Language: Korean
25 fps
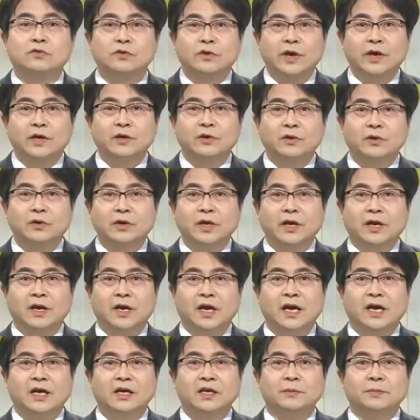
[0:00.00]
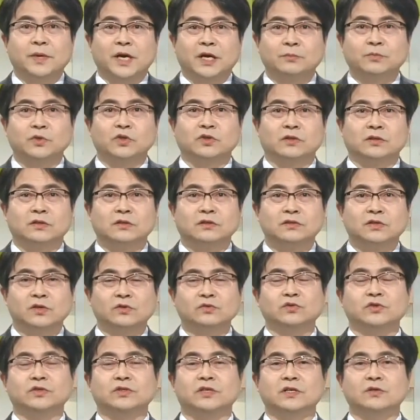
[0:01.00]
국회의원의 항의 방문,
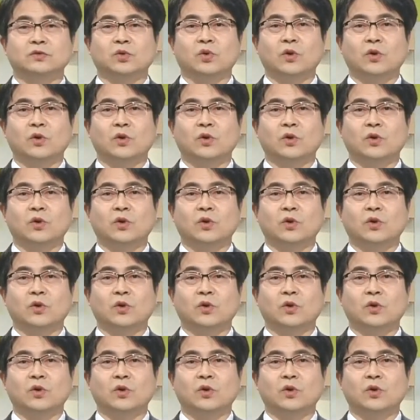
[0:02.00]
청주시의